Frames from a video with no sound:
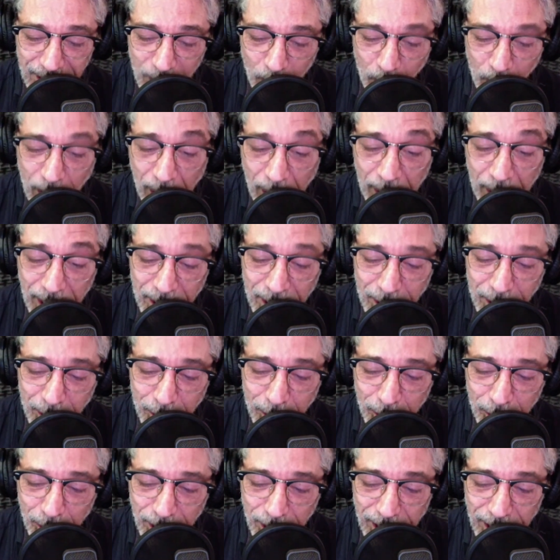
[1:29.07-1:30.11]
una
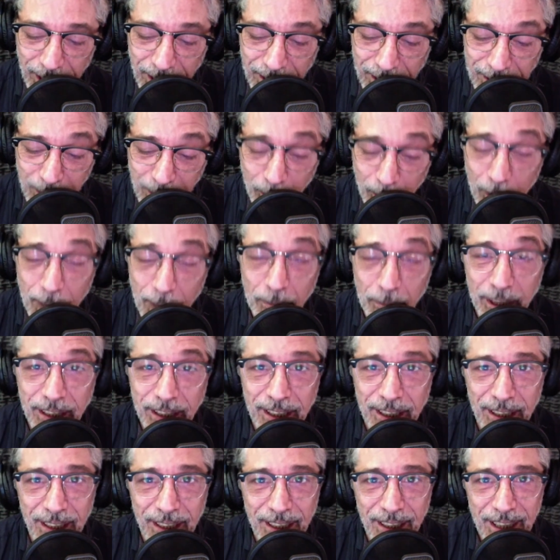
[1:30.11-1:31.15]
radio que
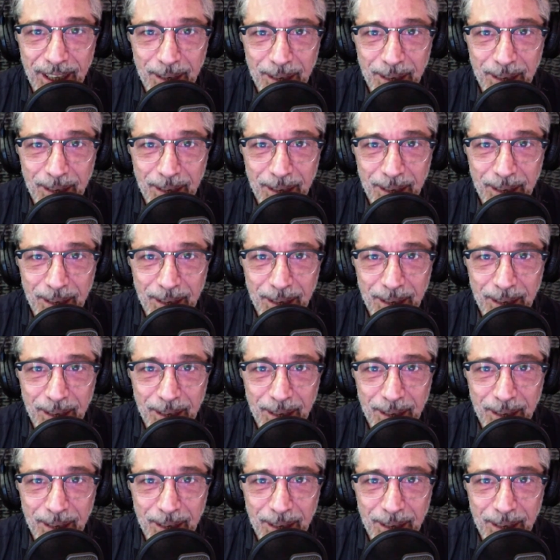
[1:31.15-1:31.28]
seguramente